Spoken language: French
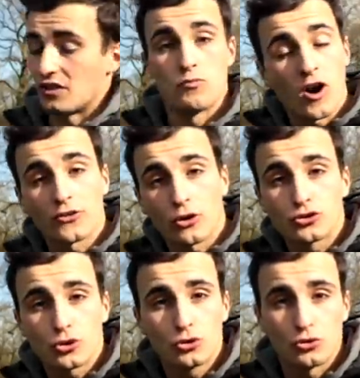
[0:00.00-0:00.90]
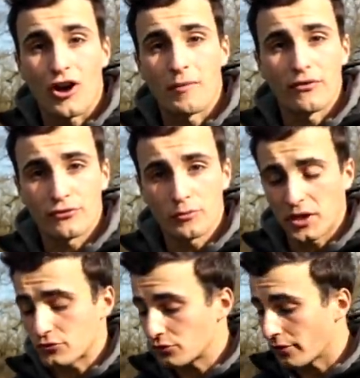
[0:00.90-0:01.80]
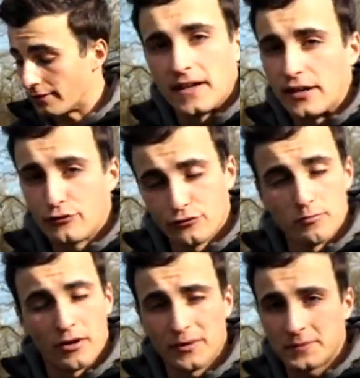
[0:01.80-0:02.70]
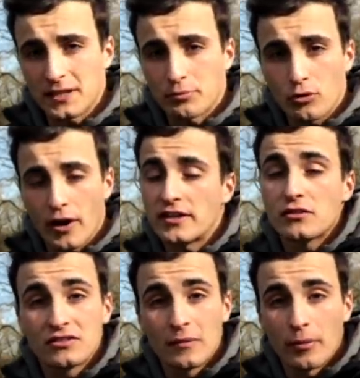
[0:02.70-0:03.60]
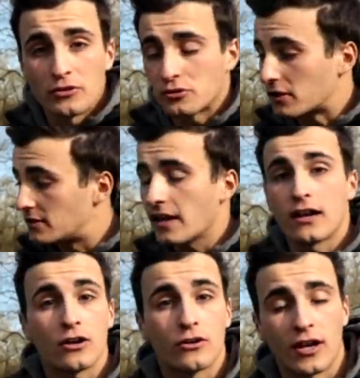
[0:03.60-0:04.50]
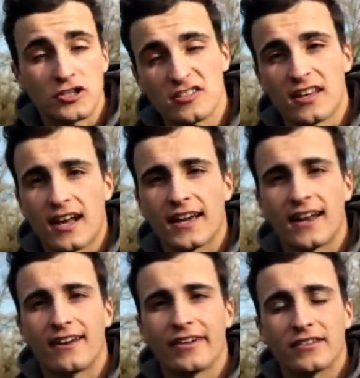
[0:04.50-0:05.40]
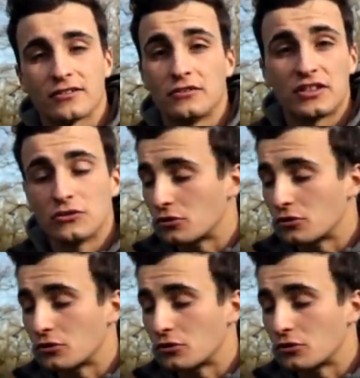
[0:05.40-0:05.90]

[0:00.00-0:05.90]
c'est moins dangereux qu'une arme à feu, bien sûr. Et vous vous demandez peut-être pourquoi est-ce que c'est pas autorisé alors que la chasse à l'arc, à l'inverse, euh, c'est